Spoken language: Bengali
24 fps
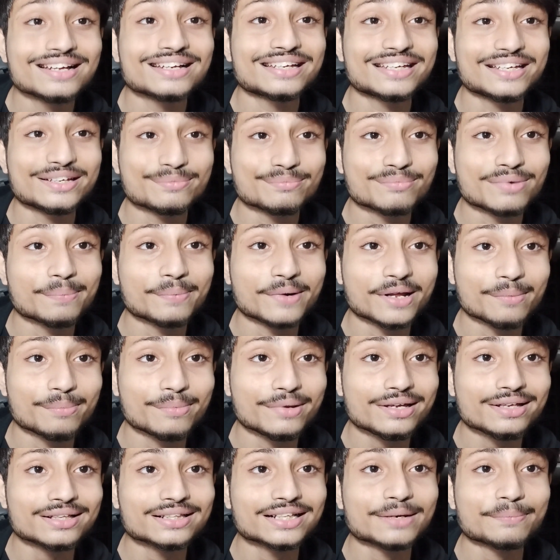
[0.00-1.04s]
কিংবা
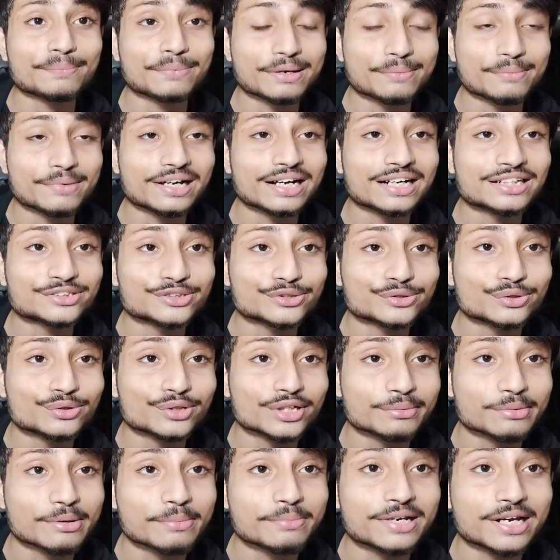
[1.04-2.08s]
প্রেমিক তার প্রেমিকার জন্য
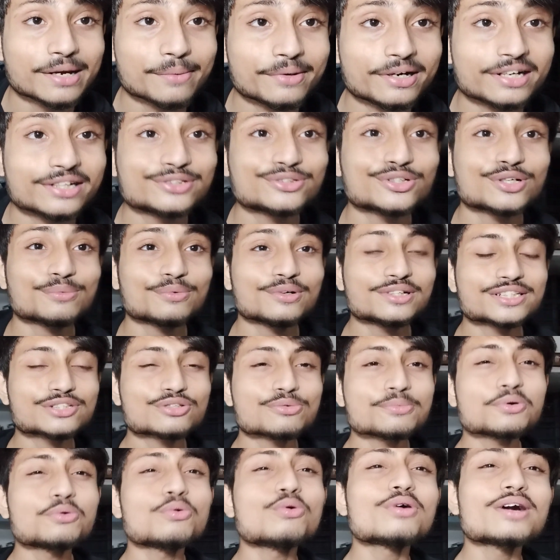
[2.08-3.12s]
কিংবা বিলাবেটের জন্য বলছে
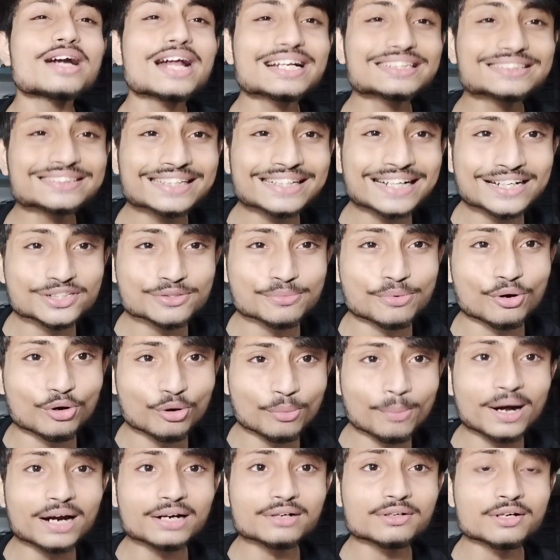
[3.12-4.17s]
তুমি কোন রাস্তায় গেছো
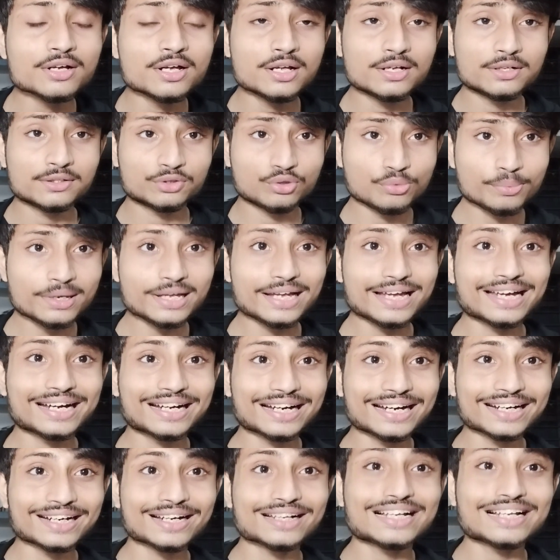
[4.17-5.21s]
ভগবান তুমি
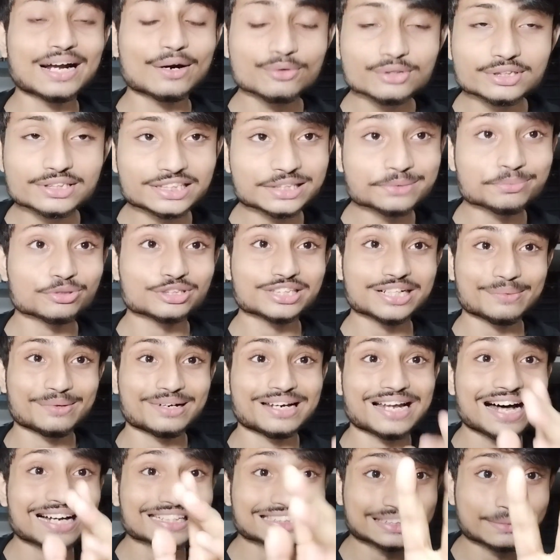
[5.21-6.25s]
এখানে একটা দারুণ জিনিস বোঝাবে
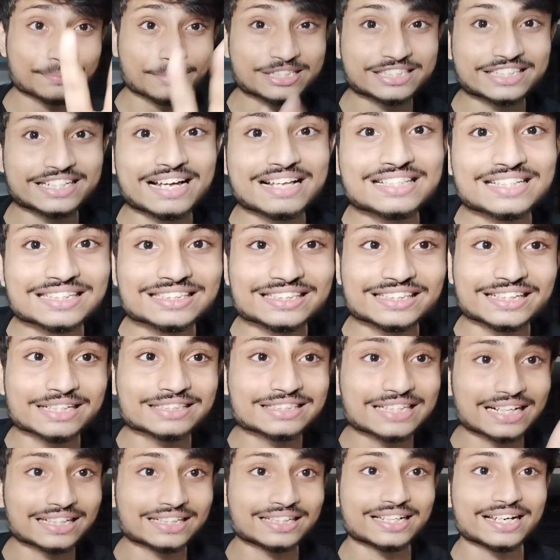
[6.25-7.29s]
লাস্ট যা যেটা
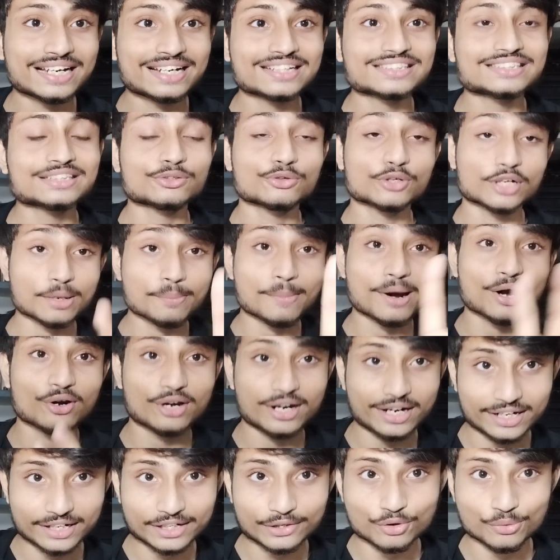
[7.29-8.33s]
চারটে লাইন আছে টোটাল বারো
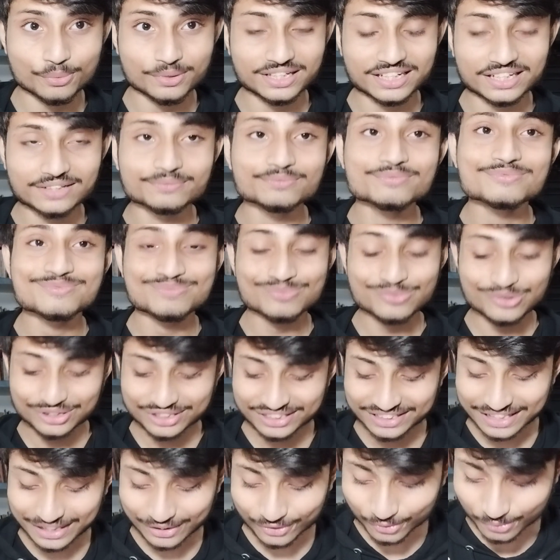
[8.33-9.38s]
লাইনের কবিতা
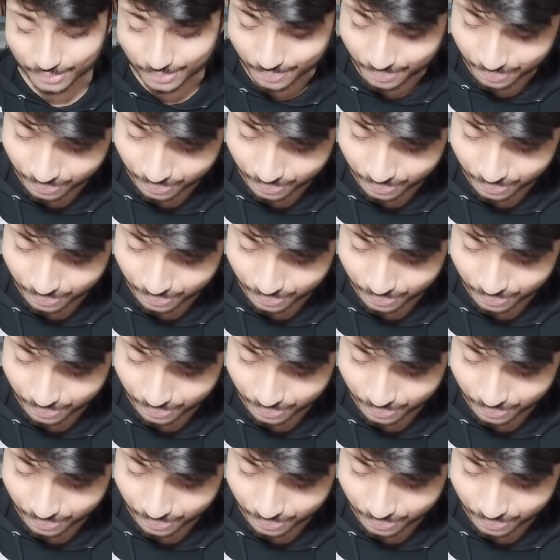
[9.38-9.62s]
পড়ছি দেখো